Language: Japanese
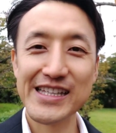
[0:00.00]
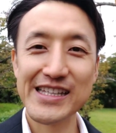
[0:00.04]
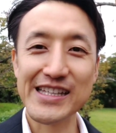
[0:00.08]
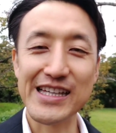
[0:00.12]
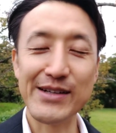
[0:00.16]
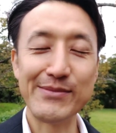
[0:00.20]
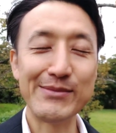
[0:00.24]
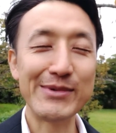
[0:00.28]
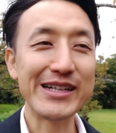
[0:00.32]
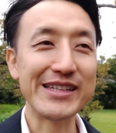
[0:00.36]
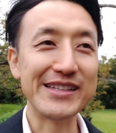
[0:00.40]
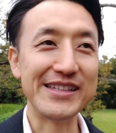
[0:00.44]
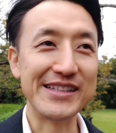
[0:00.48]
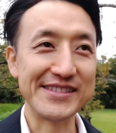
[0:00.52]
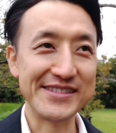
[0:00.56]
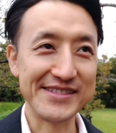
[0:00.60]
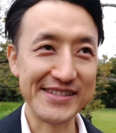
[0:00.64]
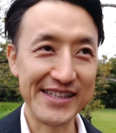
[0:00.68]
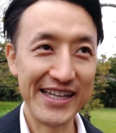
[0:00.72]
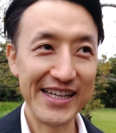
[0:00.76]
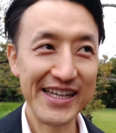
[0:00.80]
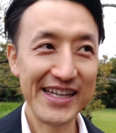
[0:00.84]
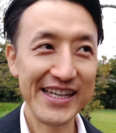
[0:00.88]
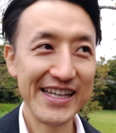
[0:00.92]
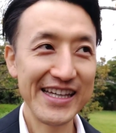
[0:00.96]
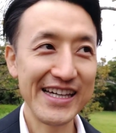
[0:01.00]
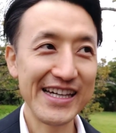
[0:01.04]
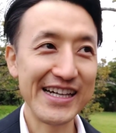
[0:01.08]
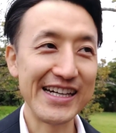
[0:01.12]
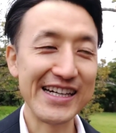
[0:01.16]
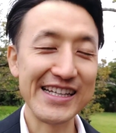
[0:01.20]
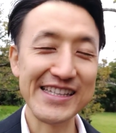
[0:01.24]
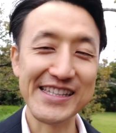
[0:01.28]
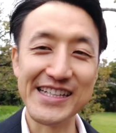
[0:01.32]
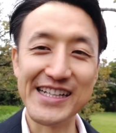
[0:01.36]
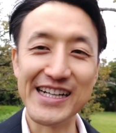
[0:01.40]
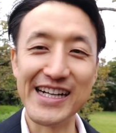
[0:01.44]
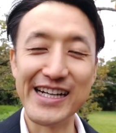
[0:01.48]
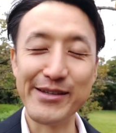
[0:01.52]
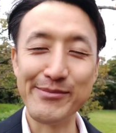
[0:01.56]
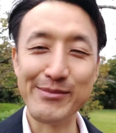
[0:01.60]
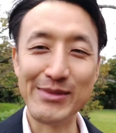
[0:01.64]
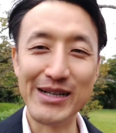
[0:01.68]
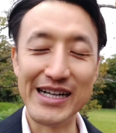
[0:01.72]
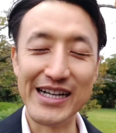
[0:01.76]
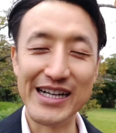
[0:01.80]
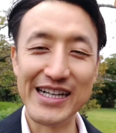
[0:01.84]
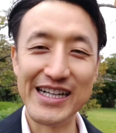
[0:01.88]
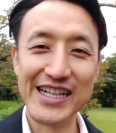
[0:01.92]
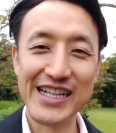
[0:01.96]
山にですねあなたが
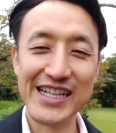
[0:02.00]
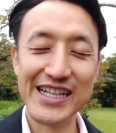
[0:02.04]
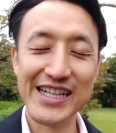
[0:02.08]
今、